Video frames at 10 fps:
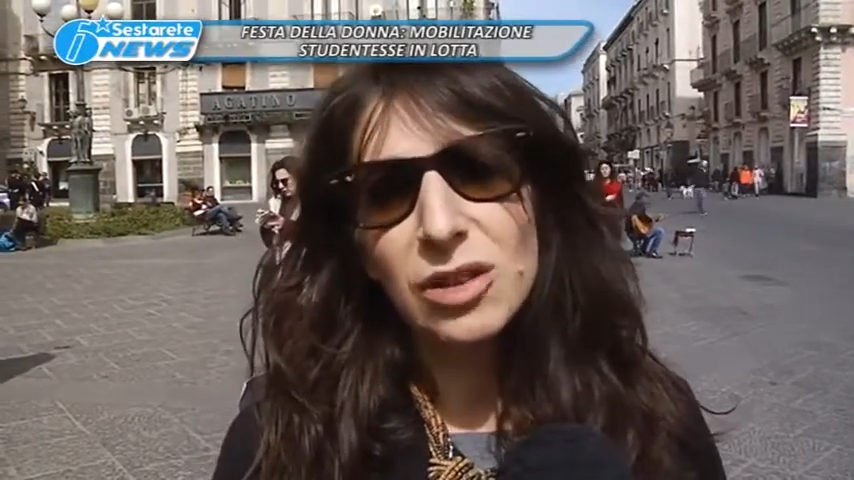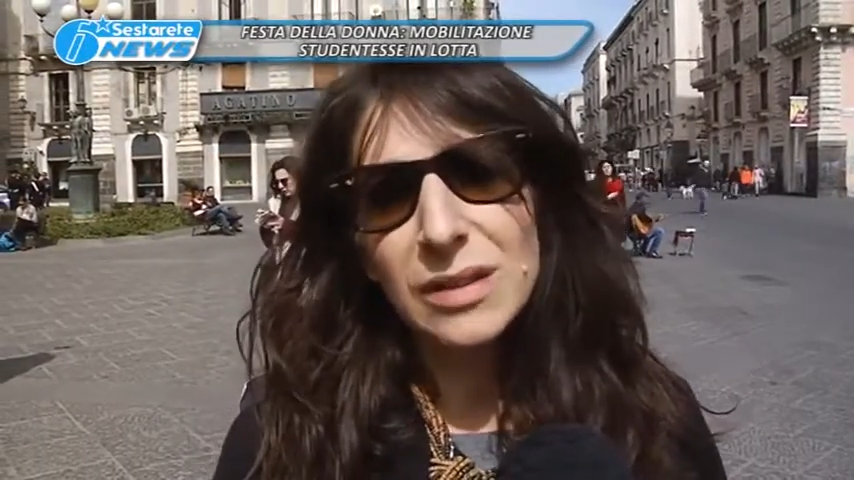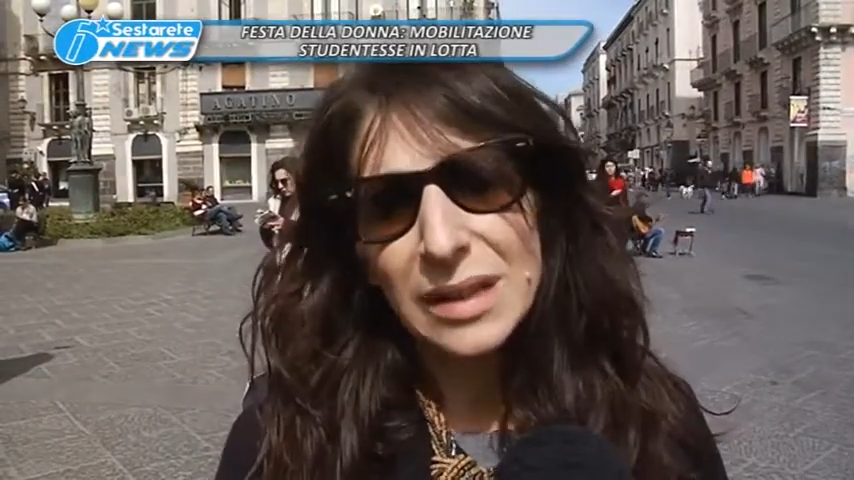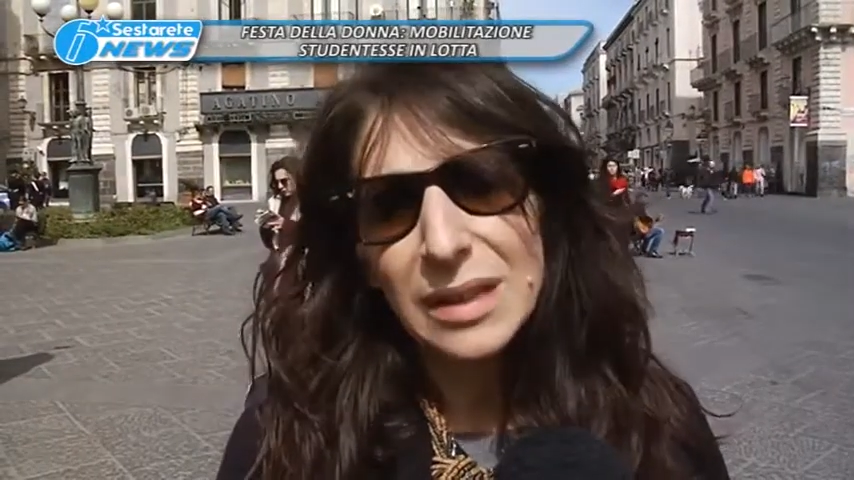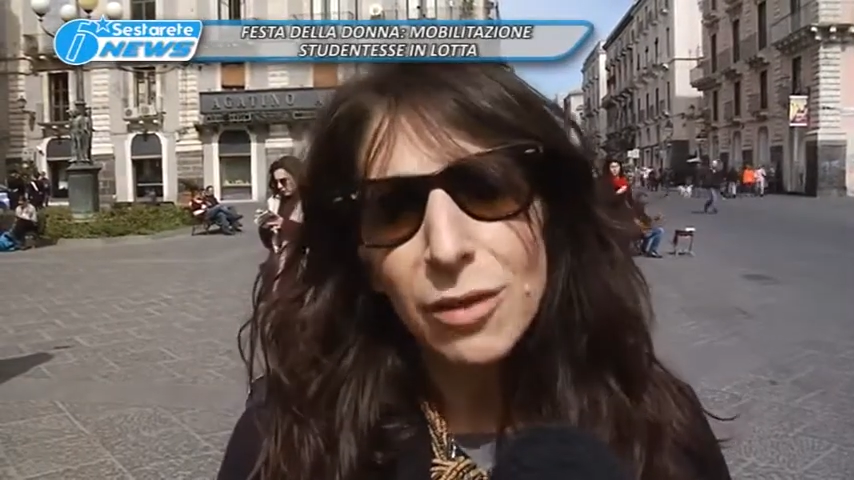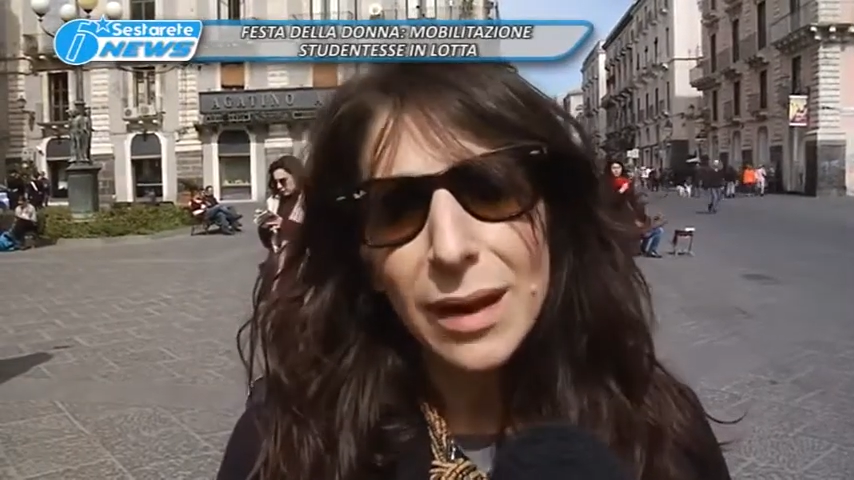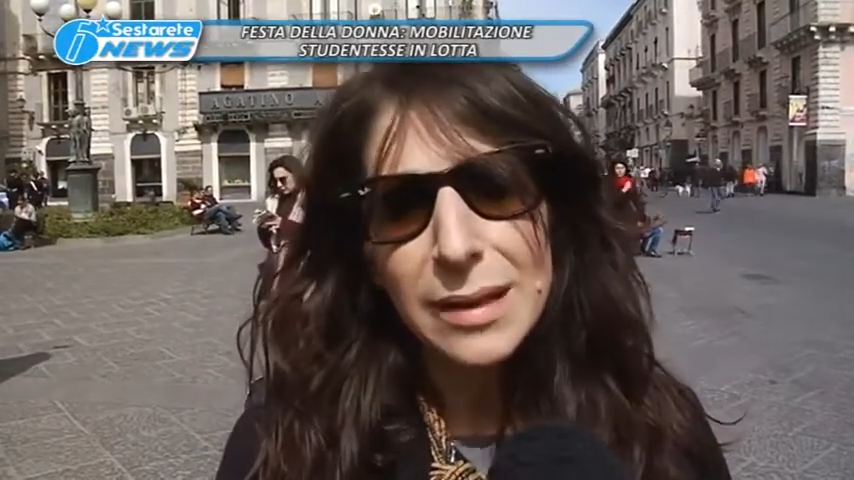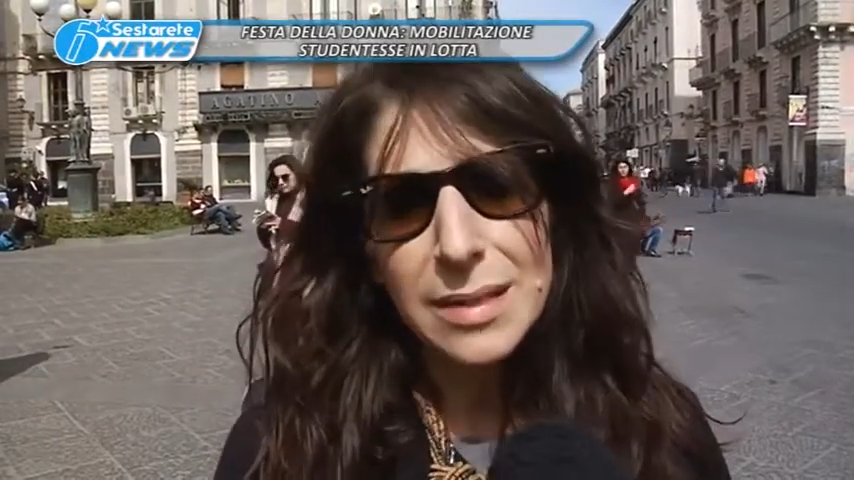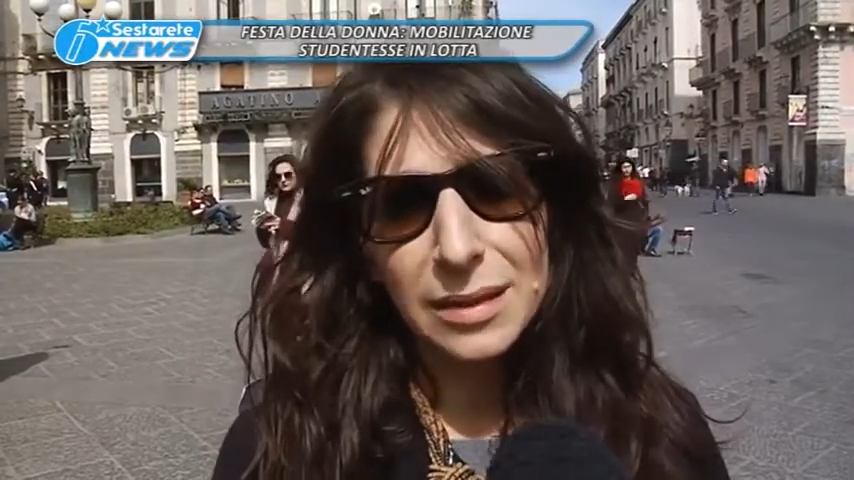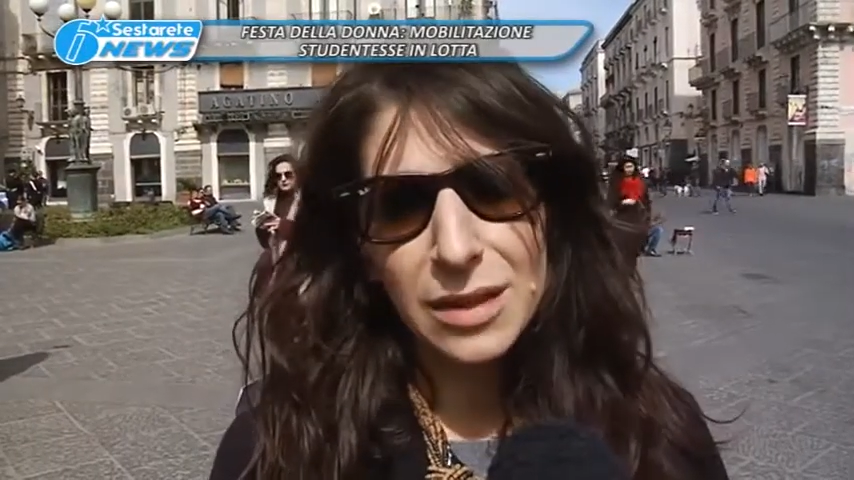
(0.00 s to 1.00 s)
centro
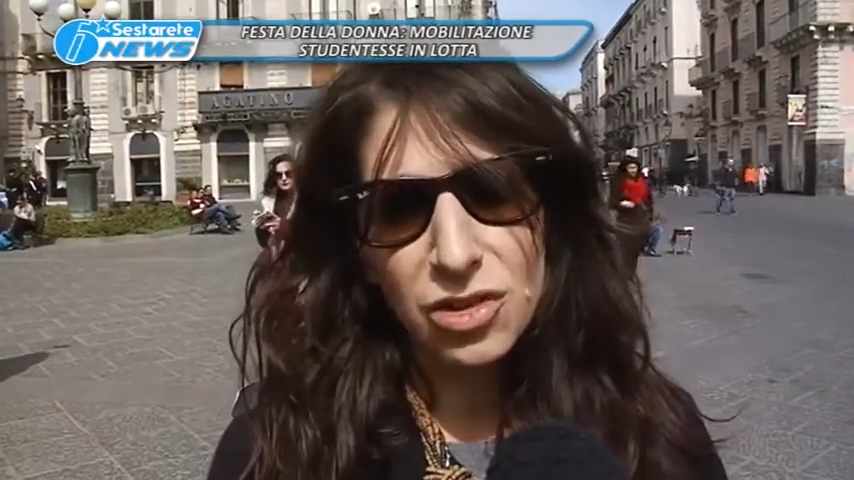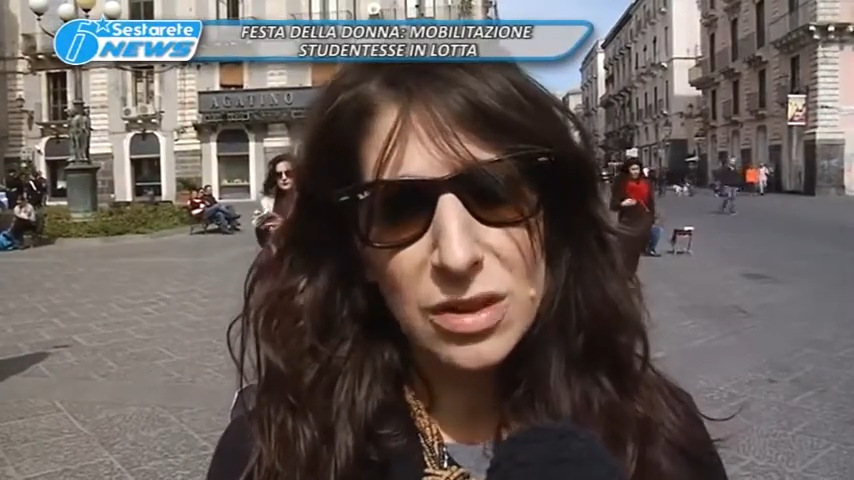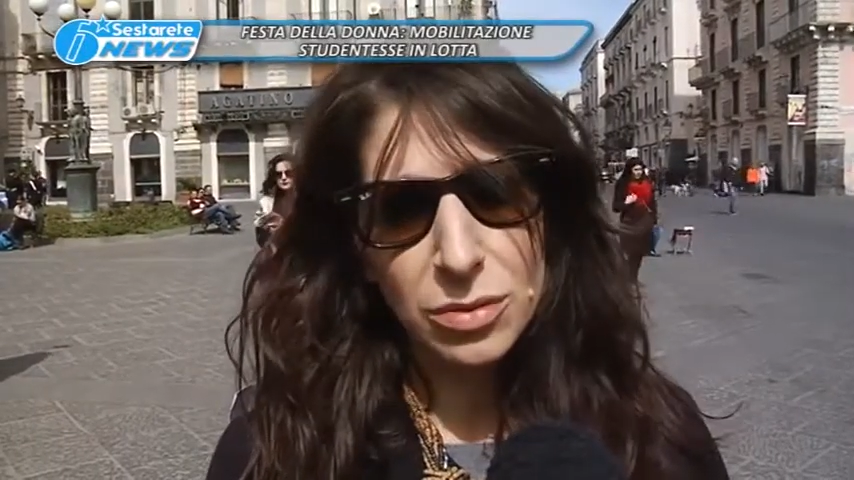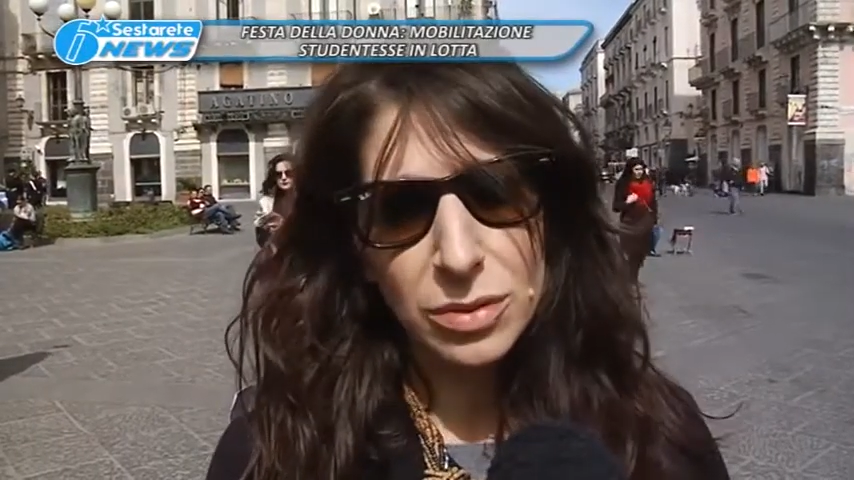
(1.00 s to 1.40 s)
antiviolenza ha deciso